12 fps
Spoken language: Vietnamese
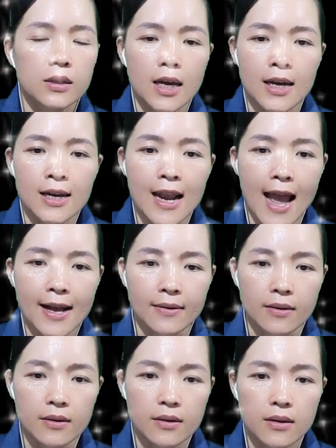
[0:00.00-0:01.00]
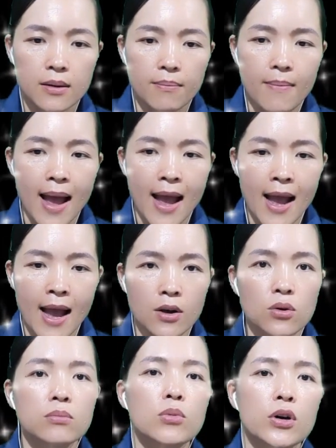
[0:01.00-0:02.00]
thầy lang mà
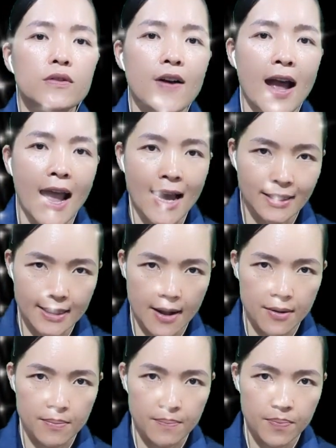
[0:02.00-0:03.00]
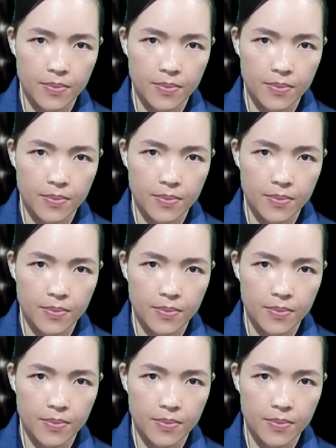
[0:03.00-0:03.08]
cũng muốn phá án sao?